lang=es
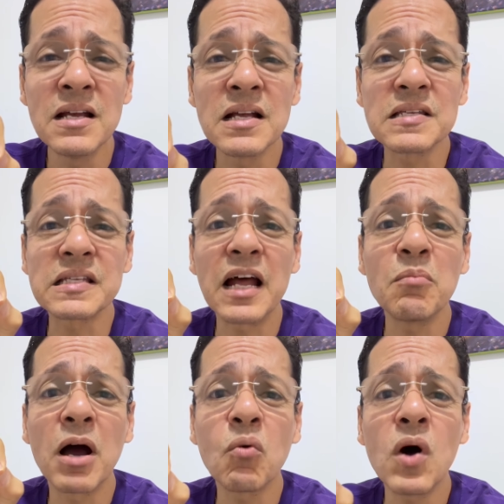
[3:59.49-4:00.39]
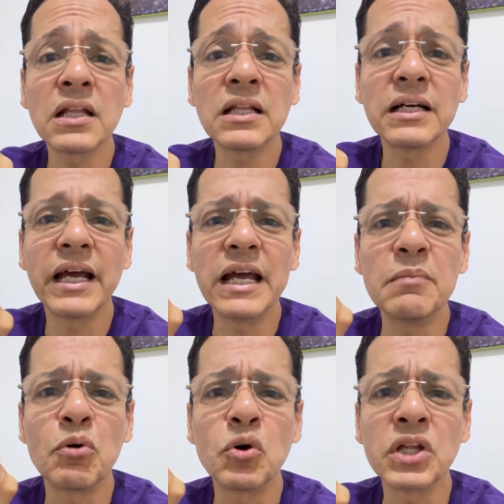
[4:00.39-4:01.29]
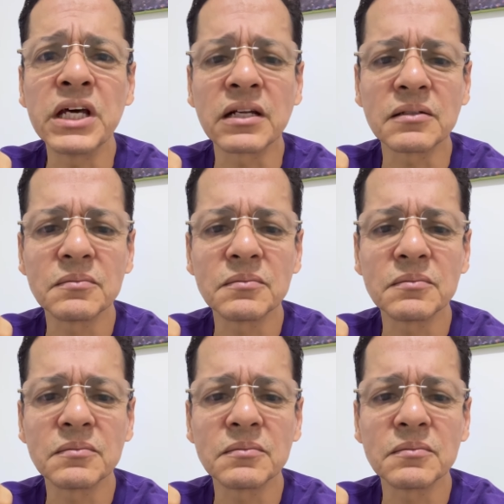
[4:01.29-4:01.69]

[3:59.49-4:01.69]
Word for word: salvaguardan el poder.